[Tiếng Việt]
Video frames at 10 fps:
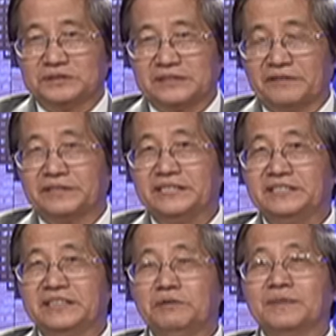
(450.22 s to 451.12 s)
tại
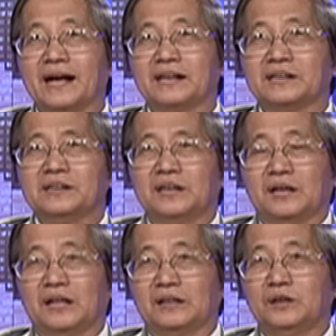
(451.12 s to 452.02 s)
vì nếu mà
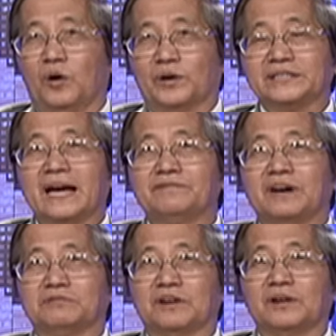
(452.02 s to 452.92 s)
lộ cái tham
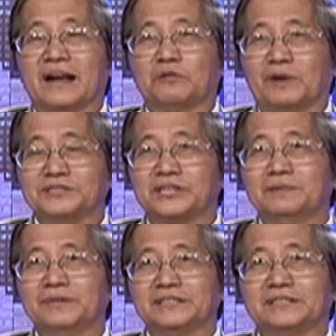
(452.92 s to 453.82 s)
vọng đó ra quá
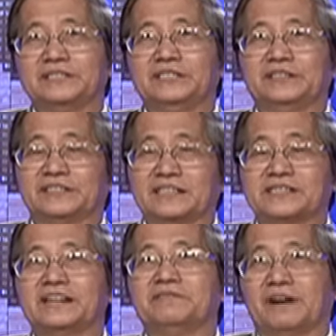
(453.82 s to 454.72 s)
sớm thì người ta
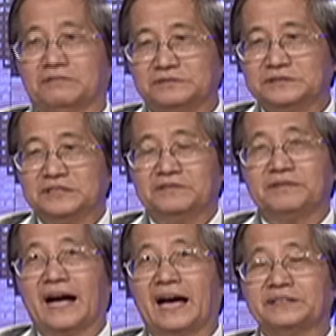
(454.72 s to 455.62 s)
sẽ đề phòng
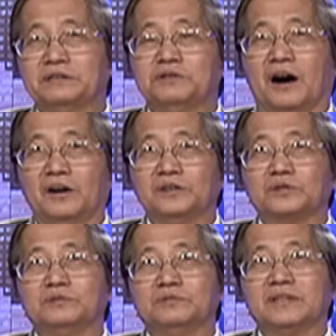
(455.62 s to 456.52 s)
và điều đó nó
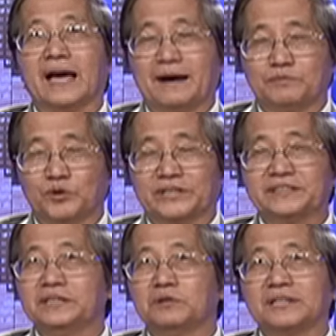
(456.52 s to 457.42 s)
cũng là một
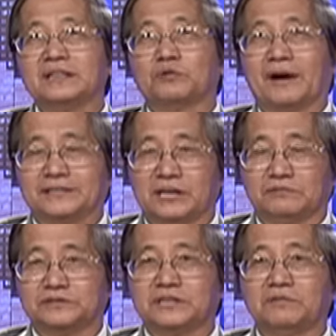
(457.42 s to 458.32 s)
cái điều rất là quan trọng
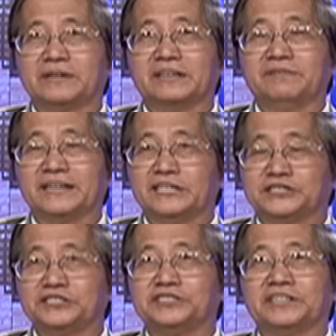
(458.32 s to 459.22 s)
trong cái vấn đề
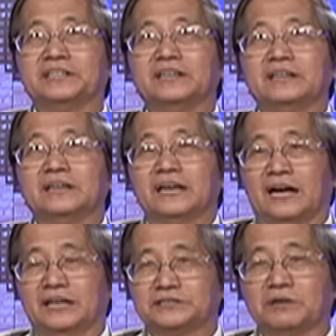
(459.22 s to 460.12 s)
chính trị
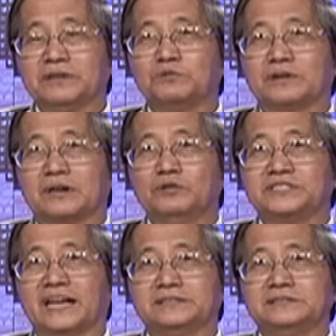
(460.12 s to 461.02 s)
trong cái cuộc đấu
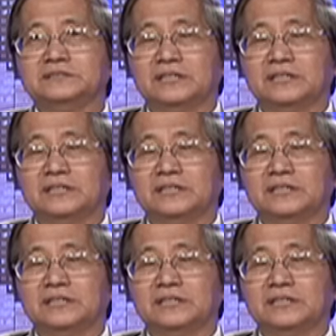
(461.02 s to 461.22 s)
tranh